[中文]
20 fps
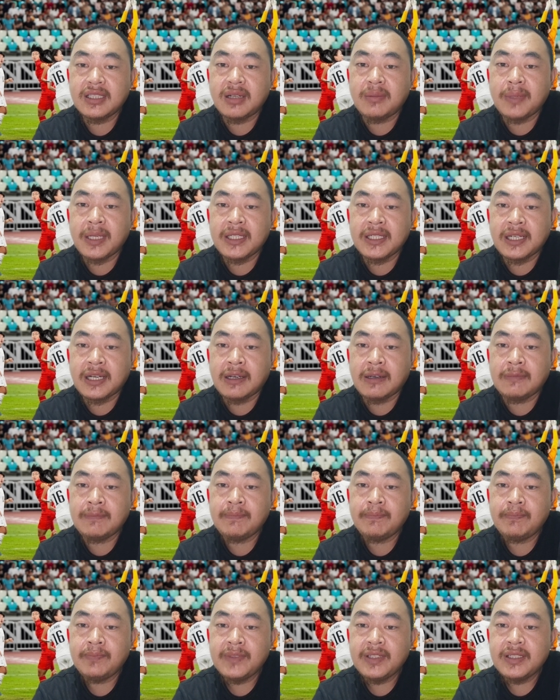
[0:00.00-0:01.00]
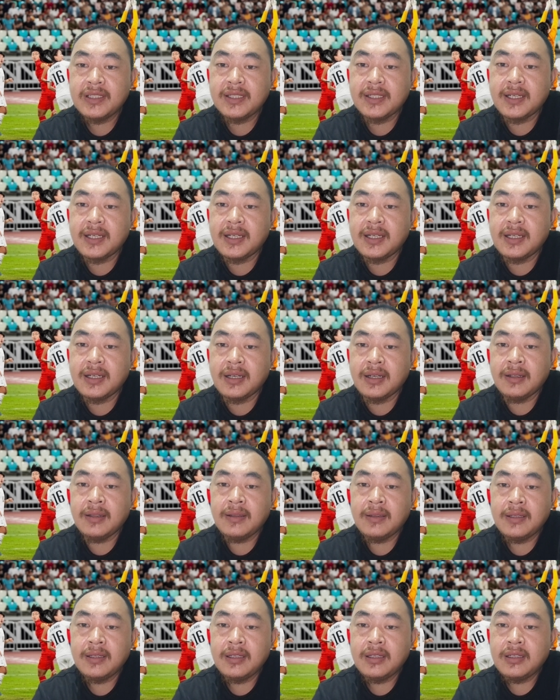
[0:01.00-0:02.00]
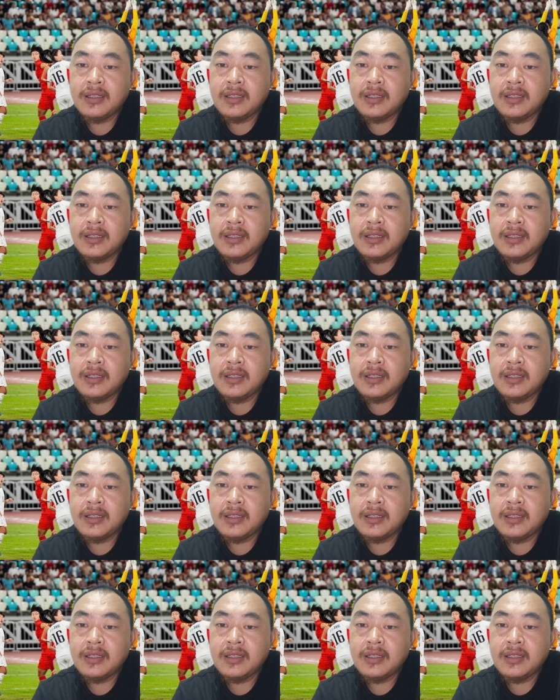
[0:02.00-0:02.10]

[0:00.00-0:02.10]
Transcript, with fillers: 上半场，整个